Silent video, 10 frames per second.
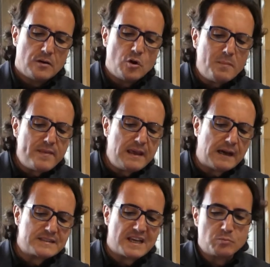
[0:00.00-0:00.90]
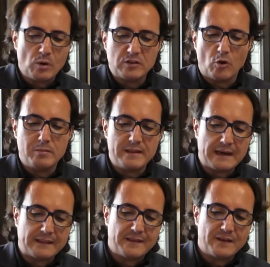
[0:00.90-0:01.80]
No me digas que has vuelto a
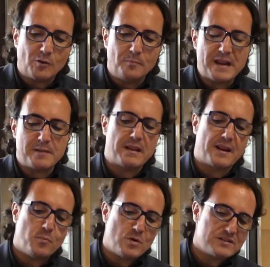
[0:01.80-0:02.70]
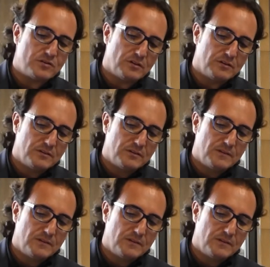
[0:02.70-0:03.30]
olvidarte de comprar mi repuesto.